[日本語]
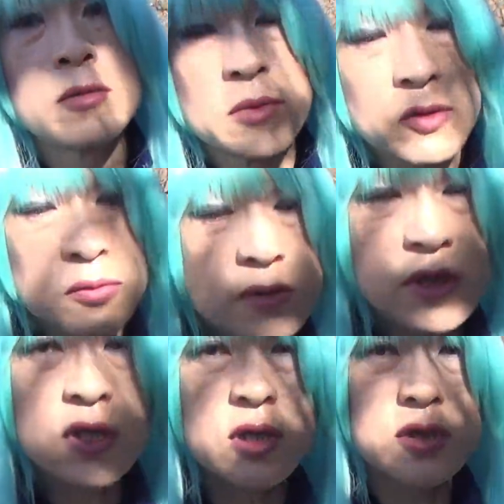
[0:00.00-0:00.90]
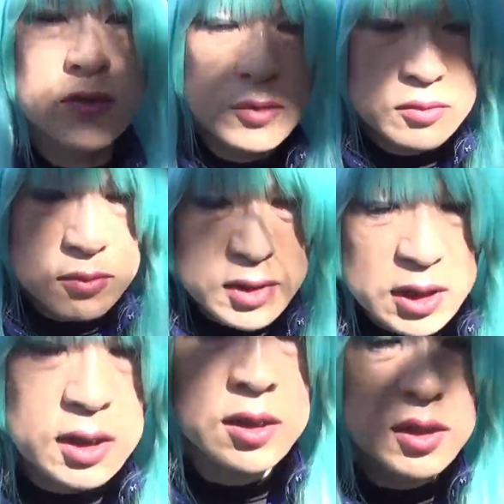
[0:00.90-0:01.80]
まあ、この先行くと本当
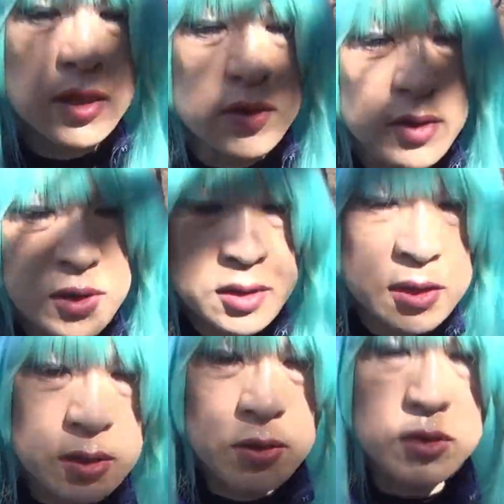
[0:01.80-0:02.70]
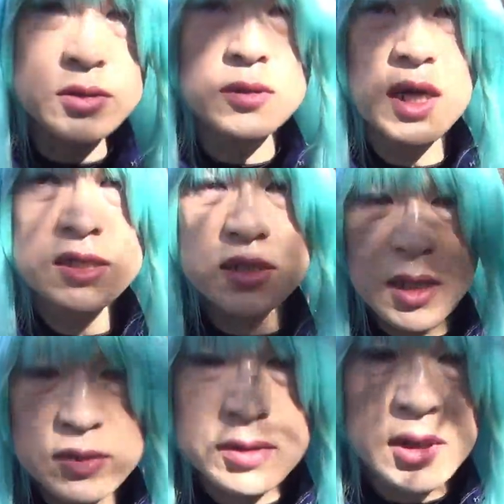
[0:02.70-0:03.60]
に木の舗装がして
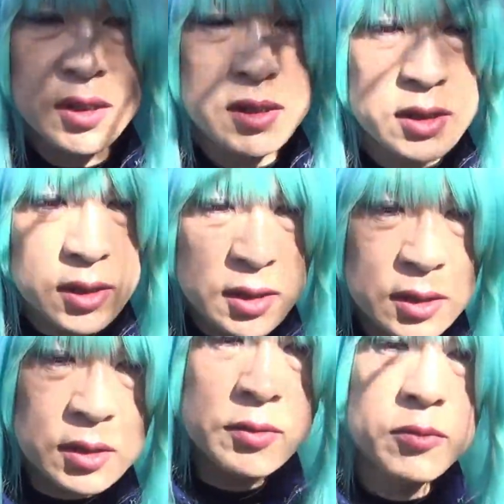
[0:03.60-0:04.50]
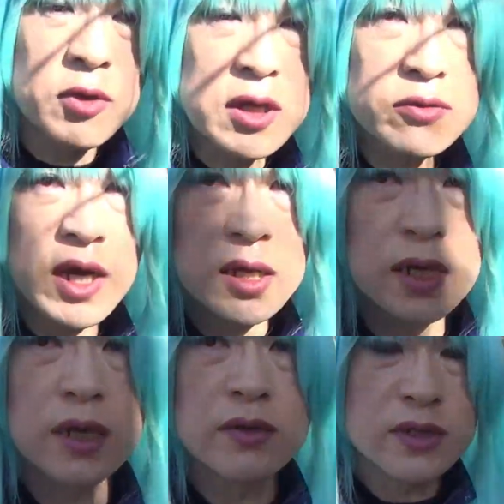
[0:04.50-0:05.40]
あるんでもうあとは
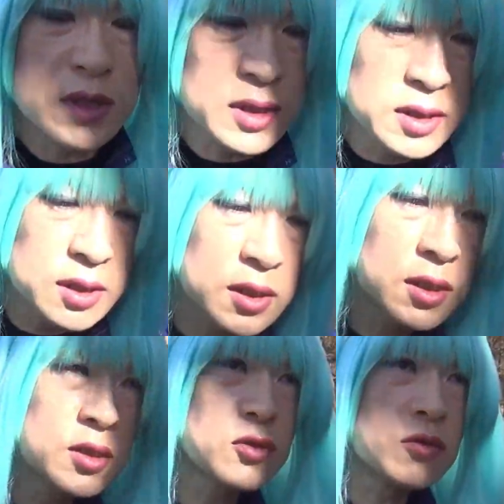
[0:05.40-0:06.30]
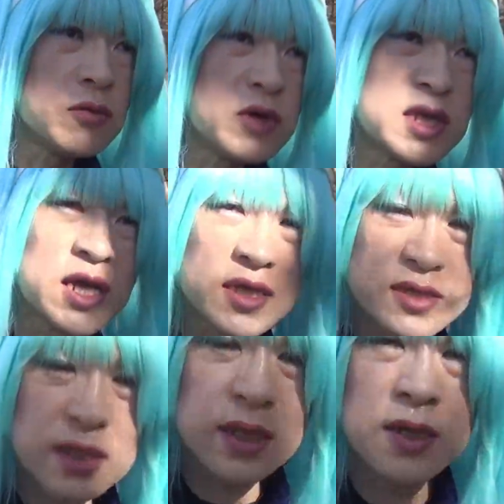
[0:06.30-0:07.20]
楽ですねと思いたいで
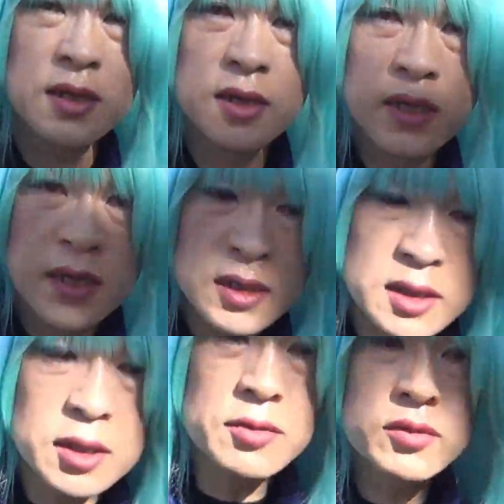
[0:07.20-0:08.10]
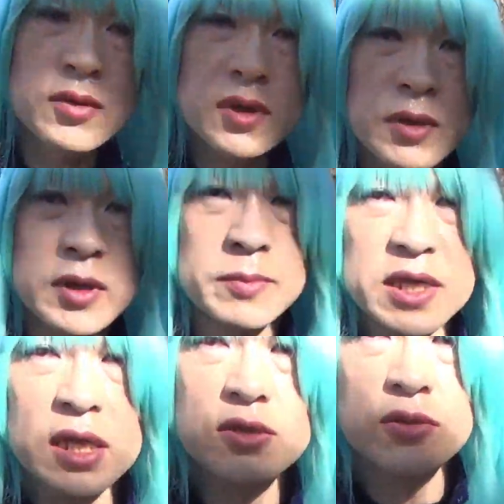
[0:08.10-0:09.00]
すねいや本当に、また